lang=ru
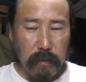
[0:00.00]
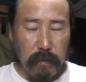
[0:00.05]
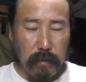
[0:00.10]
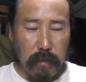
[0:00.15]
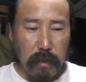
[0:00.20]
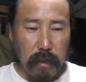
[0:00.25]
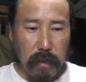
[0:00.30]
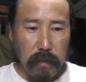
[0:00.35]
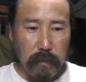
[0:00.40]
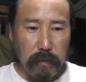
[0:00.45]

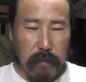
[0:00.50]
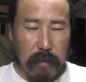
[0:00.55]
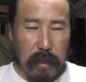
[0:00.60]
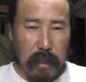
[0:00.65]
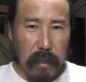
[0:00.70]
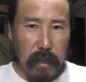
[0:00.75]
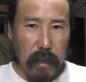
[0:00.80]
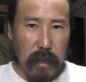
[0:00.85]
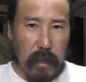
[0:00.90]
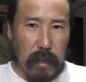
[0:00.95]
то есть в
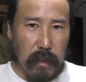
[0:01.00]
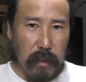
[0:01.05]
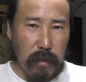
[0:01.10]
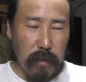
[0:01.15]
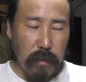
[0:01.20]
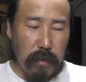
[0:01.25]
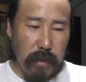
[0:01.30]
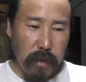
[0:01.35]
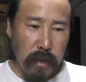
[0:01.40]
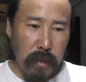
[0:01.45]
воде
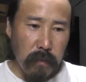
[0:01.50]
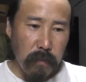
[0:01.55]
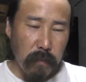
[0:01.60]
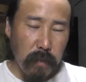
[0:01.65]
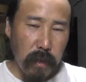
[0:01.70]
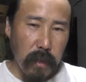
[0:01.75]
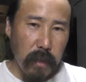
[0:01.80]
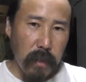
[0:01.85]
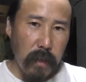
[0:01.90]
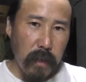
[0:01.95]
должен
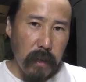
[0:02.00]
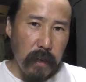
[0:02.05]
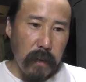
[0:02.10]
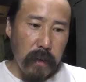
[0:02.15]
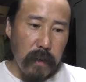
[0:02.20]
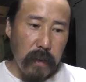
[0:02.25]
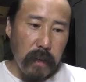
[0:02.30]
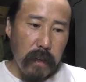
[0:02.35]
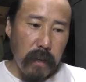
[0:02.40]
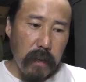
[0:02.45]
быть
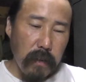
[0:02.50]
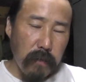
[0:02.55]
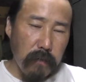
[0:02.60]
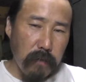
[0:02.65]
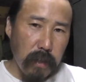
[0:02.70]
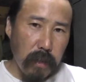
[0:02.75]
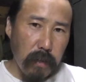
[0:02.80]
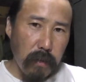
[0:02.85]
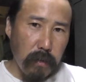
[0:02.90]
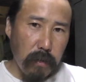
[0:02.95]

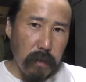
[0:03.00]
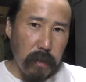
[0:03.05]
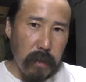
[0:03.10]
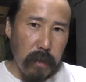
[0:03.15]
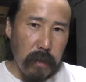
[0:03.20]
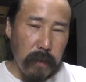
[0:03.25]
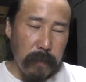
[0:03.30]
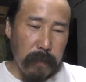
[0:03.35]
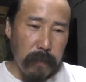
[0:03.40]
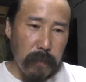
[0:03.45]
водород.
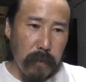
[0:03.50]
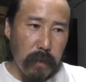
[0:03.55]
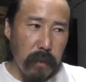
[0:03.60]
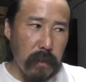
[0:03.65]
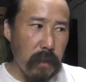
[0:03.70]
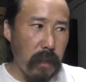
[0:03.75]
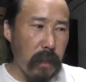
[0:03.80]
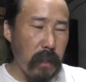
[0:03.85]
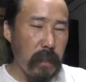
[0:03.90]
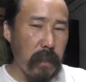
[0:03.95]
То есть,
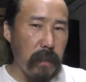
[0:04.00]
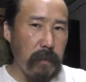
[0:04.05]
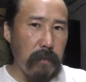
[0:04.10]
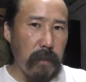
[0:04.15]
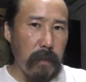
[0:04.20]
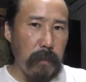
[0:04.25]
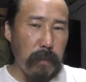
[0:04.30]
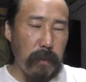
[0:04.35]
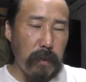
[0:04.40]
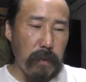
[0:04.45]
если
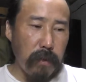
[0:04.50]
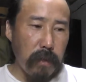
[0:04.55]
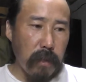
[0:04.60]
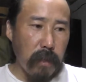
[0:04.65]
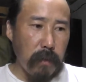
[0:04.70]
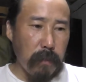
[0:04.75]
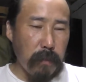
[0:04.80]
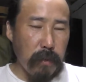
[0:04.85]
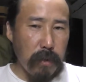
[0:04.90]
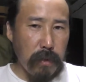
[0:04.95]
вы пьете
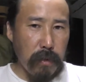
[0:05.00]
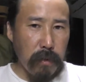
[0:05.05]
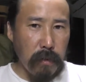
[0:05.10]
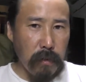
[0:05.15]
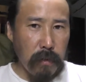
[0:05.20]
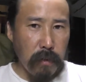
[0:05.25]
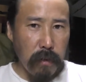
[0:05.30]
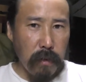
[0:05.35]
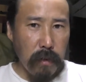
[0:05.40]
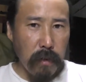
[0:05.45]

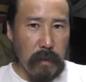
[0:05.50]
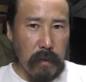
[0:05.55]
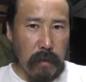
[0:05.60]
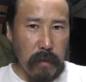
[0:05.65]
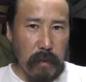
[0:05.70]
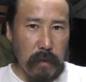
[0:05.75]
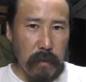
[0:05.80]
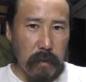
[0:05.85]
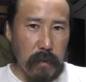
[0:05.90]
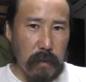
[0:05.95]
кипяченую,
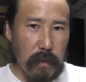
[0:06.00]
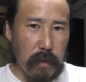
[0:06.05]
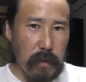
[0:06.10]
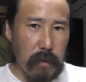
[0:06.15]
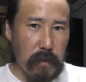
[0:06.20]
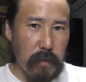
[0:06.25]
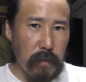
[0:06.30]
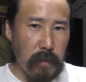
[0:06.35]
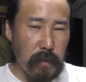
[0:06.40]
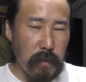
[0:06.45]

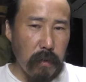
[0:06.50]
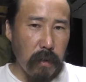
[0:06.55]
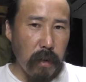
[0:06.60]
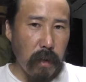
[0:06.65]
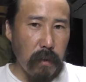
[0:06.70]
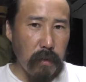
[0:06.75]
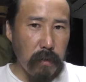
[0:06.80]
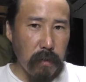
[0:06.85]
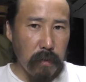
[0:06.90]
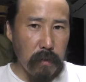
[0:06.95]
но
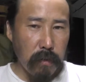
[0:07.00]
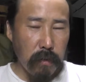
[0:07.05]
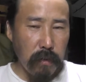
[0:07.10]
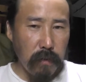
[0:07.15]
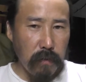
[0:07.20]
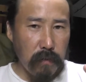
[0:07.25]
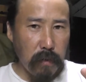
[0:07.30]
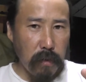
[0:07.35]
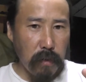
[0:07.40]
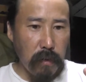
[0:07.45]
холодную
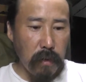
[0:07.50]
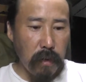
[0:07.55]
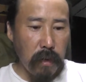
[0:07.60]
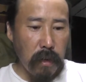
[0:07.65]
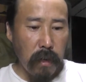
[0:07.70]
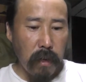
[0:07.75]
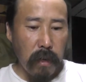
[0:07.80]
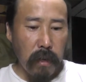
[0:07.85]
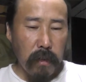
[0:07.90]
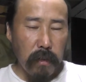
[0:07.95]
воду,
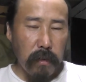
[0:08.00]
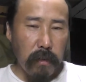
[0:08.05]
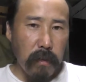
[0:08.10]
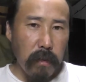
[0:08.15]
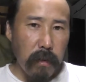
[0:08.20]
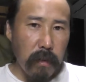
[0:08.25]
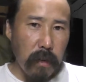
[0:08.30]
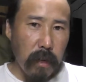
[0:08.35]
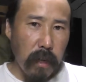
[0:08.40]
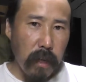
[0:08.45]

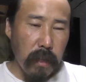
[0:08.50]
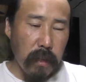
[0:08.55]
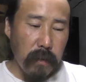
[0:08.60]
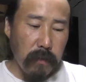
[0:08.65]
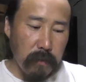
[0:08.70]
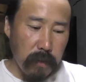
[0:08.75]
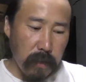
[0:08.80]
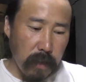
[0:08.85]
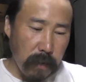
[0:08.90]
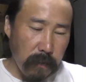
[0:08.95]
то эта
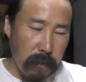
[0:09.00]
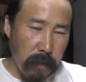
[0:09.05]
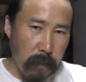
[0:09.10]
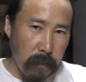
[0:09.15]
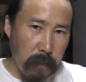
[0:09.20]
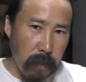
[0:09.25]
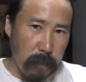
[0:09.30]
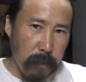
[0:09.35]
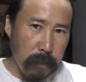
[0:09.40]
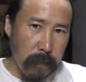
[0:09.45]
вода вам
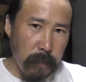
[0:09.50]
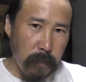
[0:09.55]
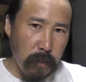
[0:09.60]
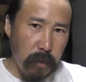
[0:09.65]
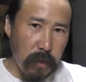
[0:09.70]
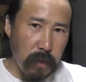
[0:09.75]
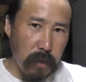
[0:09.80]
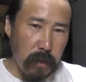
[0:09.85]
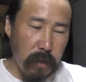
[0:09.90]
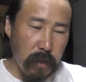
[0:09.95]
не
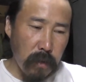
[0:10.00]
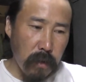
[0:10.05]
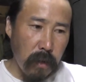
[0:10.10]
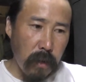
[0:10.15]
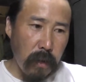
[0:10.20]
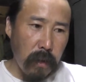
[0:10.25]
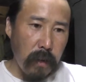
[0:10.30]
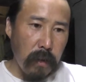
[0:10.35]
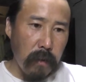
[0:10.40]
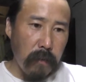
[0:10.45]
поможет.
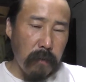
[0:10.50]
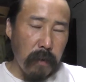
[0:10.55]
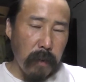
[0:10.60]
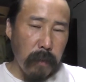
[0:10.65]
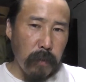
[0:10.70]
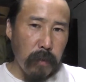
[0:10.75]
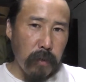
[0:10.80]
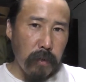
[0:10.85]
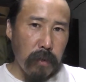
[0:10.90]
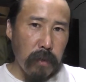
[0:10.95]

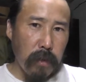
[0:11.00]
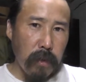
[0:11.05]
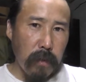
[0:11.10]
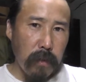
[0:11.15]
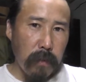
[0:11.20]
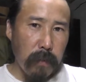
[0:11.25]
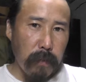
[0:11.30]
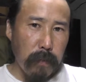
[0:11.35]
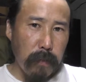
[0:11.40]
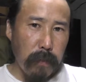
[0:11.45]
Вам
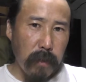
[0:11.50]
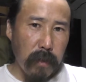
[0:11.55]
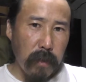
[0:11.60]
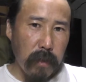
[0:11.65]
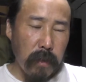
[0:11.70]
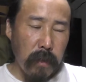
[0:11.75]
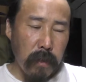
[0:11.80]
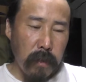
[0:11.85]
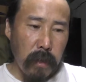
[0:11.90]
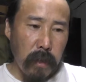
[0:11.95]
нужно
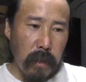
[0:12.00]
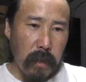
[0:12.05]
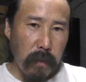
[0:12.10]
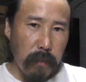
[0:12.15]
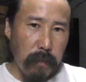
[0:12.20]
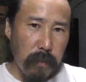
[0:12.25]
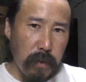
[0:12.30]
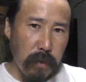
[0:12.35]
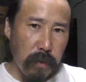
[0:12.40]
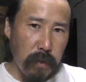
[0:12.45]
пить не
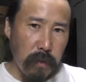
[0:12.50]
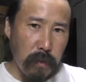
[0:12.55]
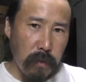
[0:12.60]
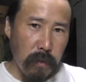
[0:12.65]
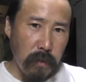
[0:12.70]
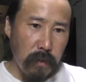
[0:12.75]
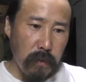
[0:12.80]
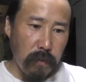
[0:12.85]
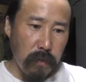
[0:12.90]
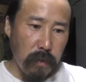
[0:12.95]

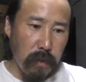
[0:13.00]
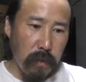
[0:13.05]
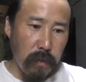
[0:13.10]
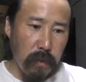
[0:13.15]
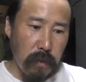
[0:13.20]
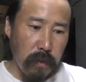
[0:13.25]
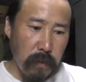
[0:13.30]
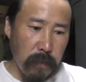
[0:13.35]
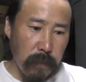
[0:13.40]
кипяченую воду.